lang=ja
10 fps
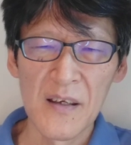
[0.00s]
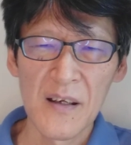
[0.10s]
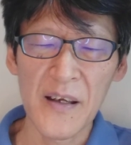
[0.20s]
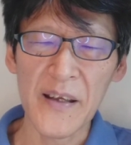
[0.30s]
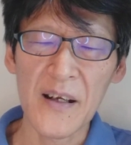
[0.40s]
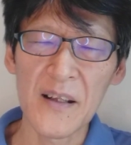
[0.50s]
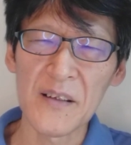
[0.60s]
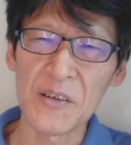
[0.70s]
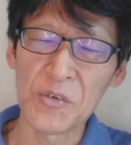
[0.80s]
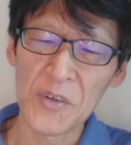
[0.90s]
はい、
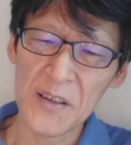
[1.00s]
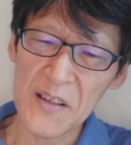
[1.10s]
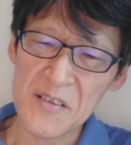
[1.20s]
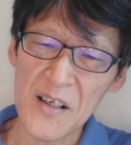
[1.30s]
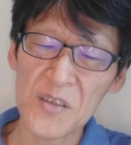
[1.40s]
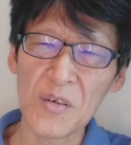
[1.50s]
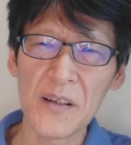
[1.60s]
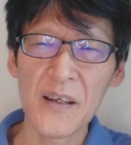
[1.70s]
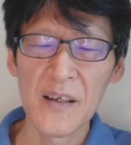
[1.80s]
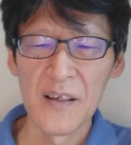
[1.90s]
カナダはどうなんですかとか
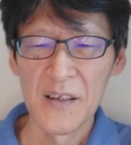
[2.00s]
ね。